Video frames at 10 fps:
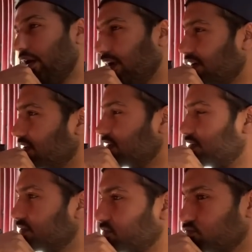ट्रेन में
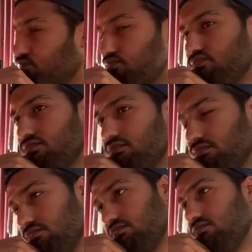बैठे बस यही सोच रहे
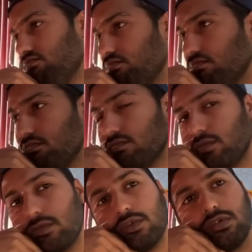थे कि जनरल
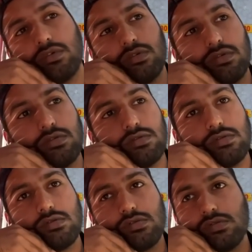कोच में तो पूरी
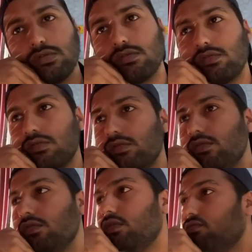मार्केट का
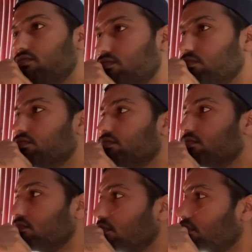सामान आपको अलग अलग मिल
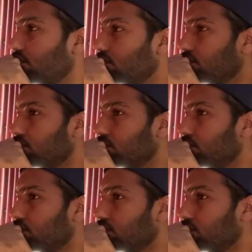ही जाएगा